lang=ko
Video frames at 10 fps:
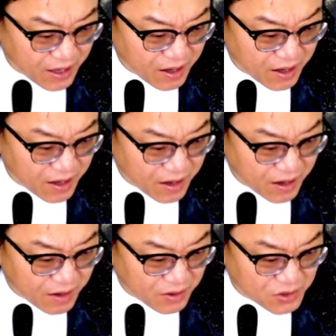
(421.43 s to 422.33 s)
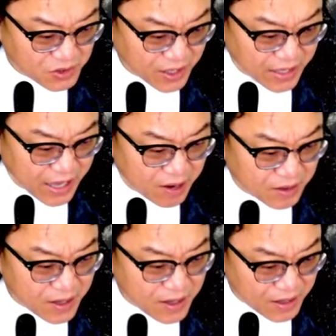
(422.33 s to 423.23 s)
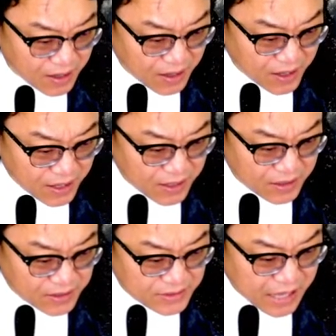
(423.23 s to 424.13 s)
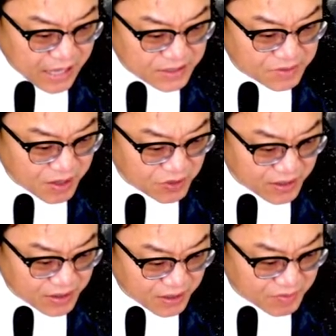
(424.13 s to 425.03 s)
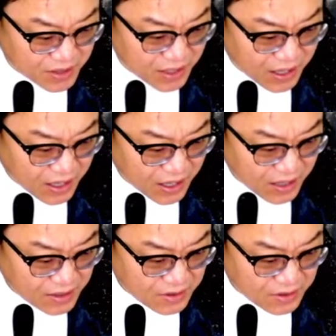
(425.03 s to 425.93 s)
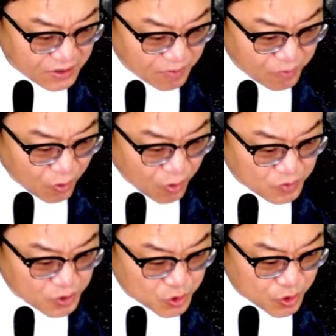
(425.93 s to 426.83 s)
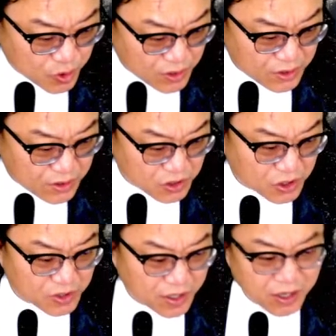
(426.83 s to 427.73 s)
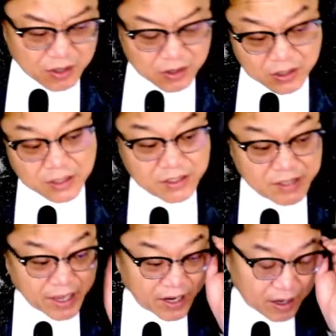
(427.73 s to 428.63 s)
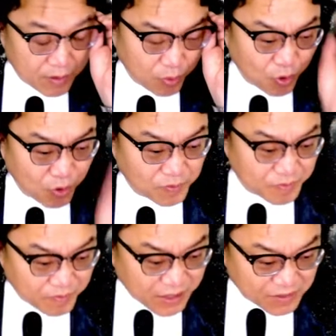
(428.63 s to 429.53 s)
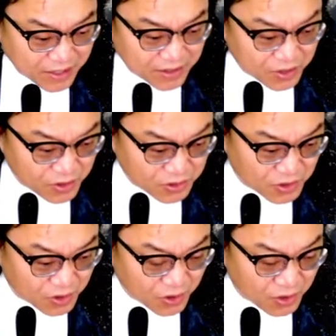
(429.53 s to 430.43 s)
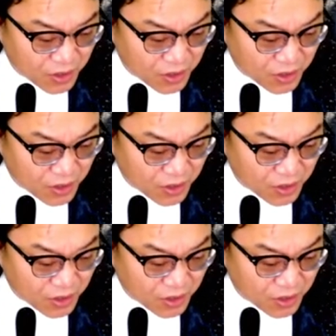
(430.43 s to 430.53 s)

아, 어저께 양 아, 상승 마무리했다 이겁니다. 그리고 보험주, 그리고 최근에 은행, 보험 말씀 많이 드렸죠.